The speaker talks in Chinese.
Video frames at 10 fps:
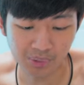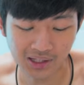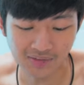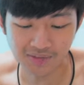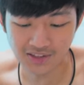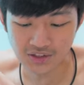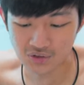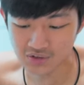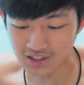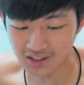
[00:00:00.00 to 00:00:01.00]
片，反正就
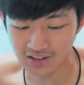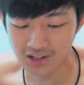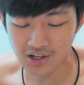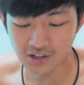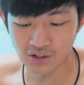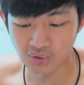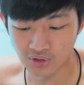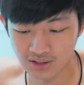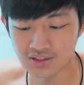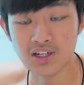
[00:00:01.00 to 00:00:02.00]
是让它导
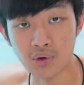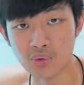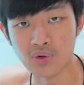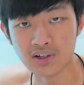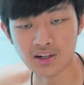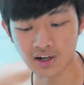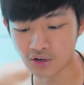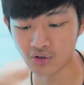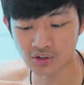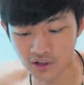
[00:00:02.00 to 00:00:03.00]
热效果更
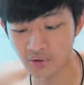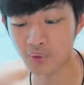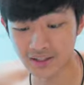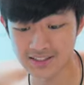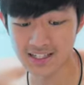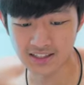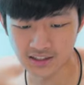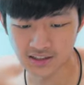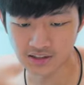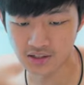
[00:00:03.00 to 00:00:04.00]
好，更快散
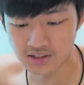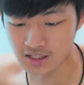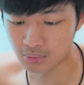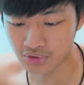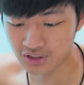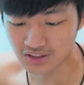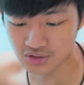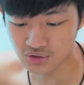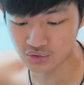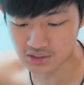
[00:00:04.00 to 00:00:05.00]
热，才不会让你的
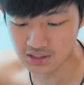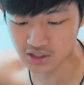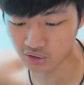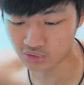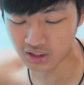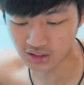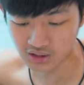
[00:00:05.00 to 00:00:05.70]
手机超烫。